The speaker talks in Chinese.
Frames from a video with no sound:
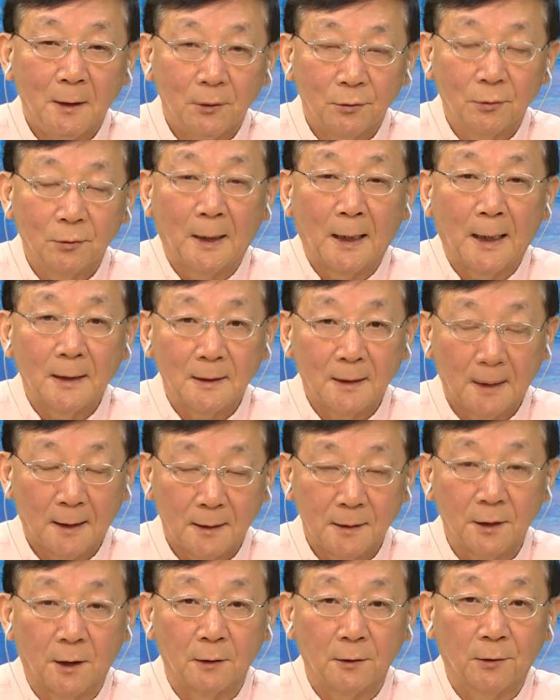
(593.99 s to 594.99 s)
如果孩子还
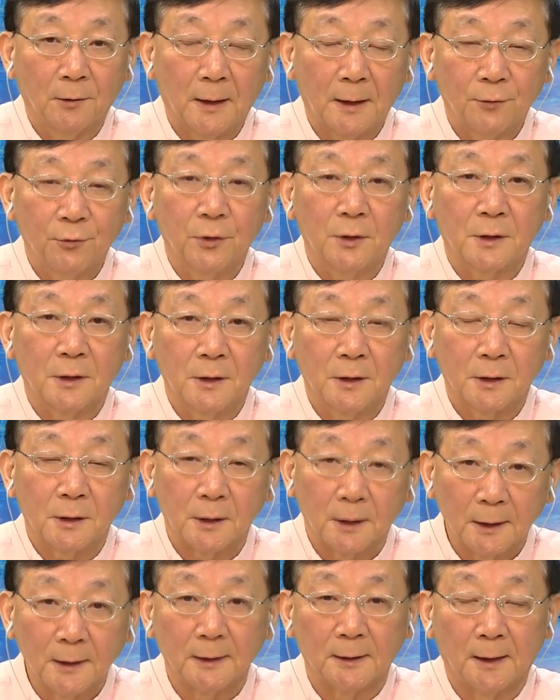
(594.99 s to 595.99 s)
小的话，确实是
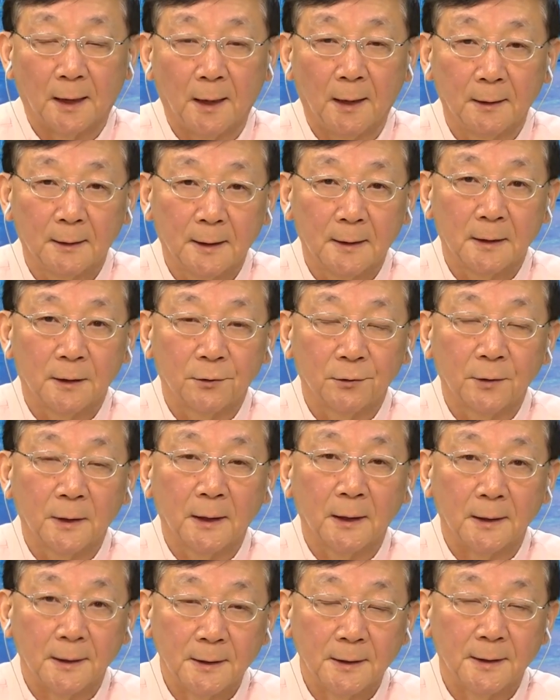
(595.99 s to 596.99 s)
可以的哈，大家都可
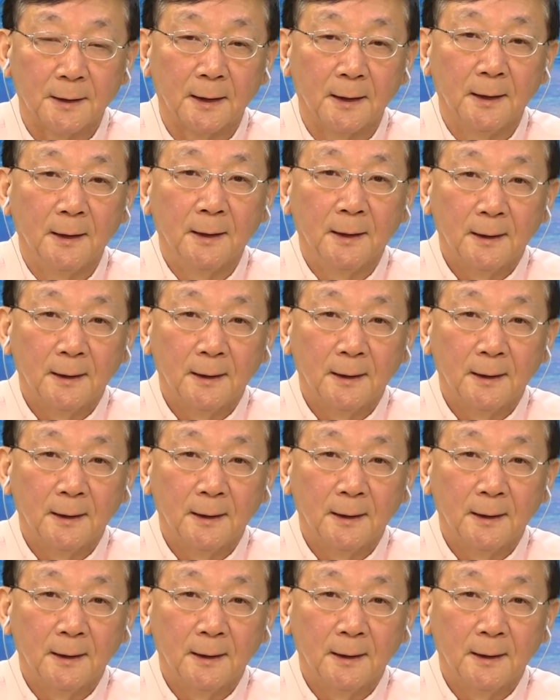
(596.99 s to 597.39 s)
以理解。